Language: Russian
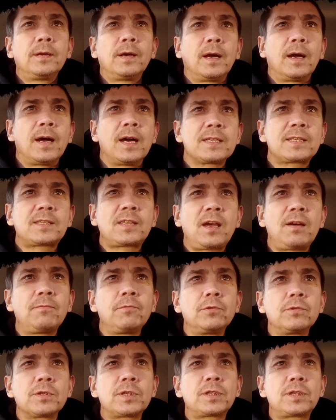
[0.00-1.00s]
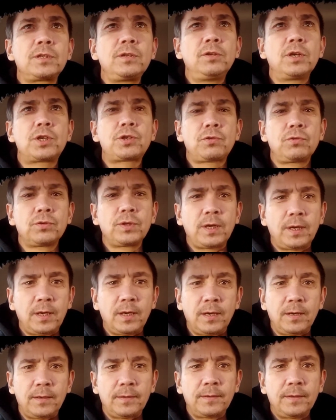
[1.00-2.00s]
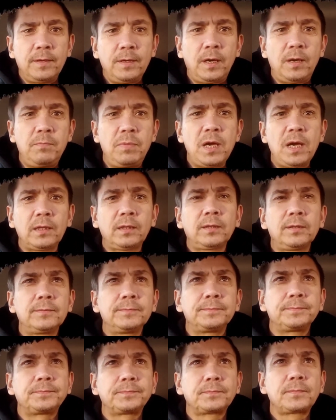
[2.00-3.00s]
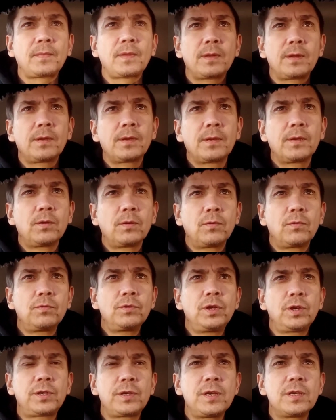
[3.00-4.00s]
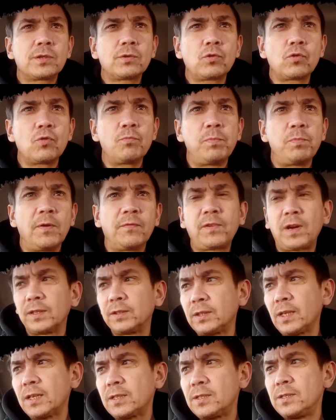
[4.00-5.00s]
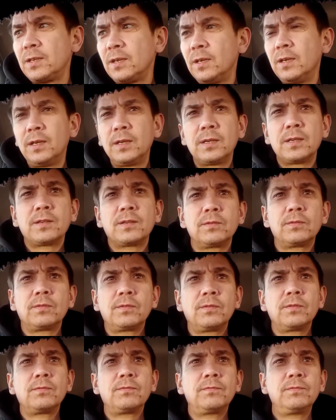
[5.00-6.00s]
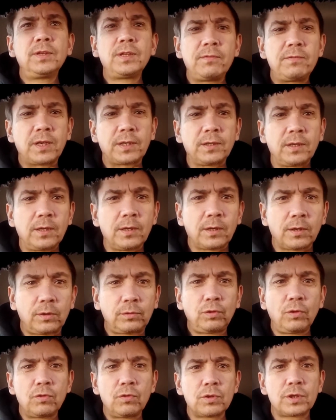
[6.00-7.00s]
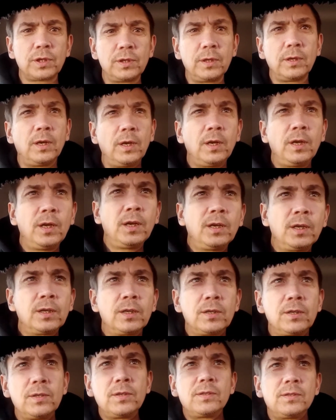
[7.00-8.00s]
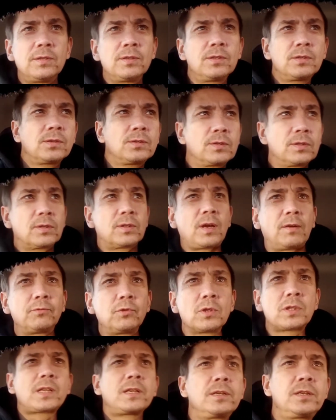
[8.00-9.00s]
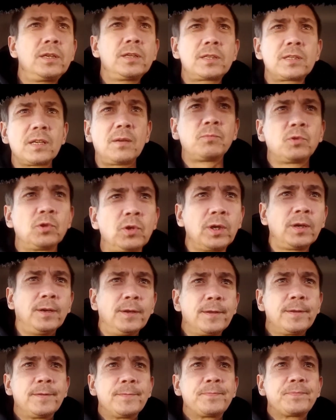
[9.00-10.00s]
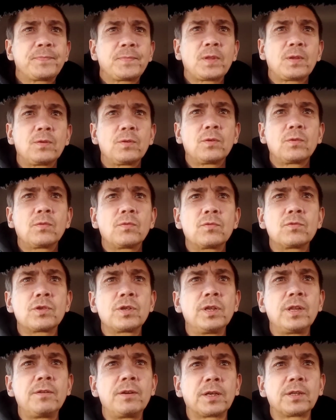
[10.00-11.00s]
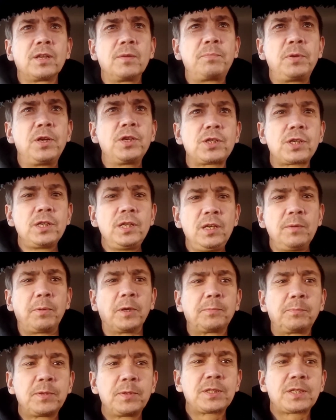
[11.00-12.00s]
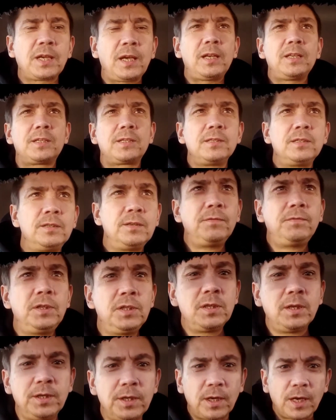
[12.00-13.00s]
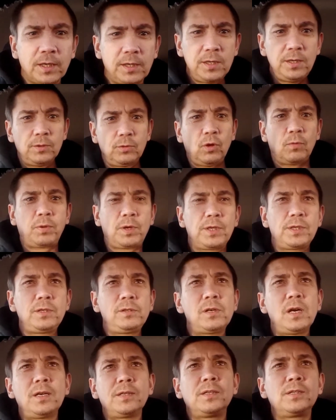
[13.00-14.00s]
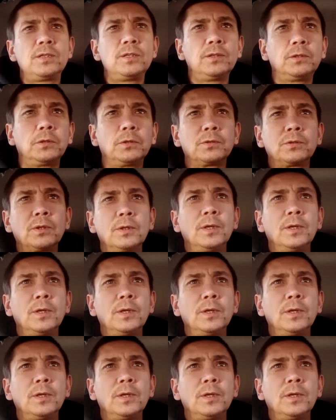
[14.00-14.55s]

Оставлю ссылочку на ребят. У них есть группа ВКонтакте. Вы, наверное, кто уже давно следит за мной, уже, наверное, перешли, подписались и видели, какие добрые дела они делают.